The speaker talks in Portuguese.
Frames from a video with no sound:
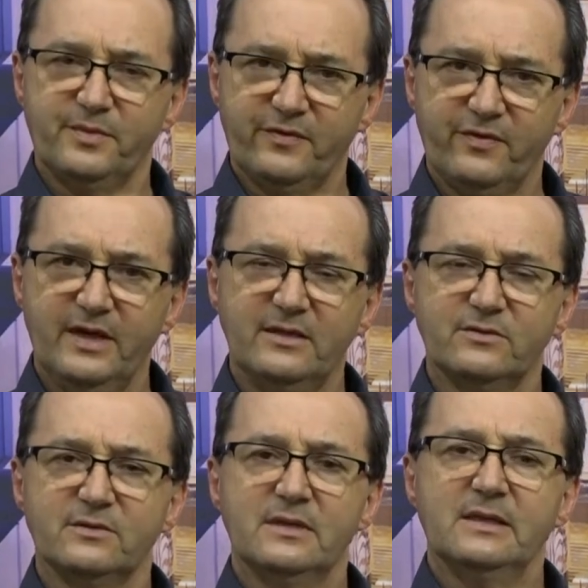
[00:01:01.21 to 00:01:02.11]

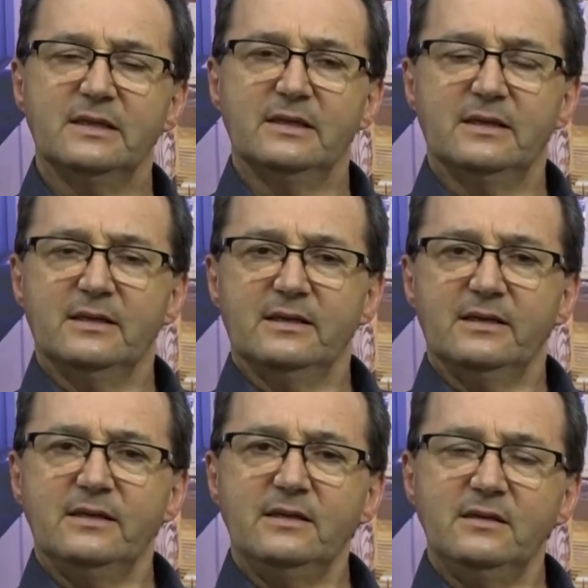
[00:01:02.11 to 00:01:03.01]
prefeitos,
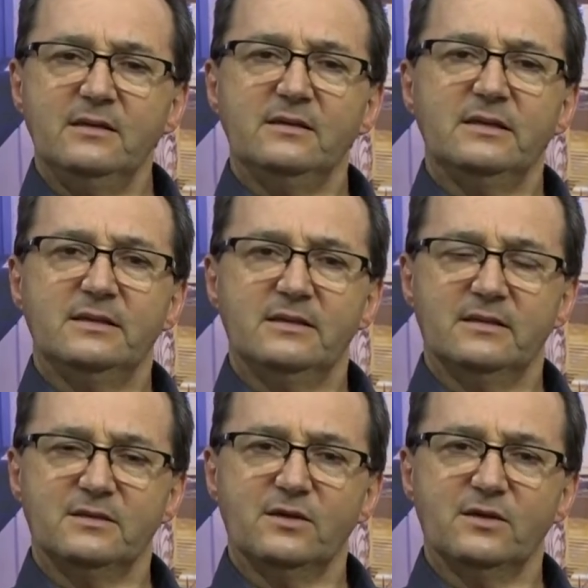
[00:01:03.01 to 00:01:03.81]
e eh,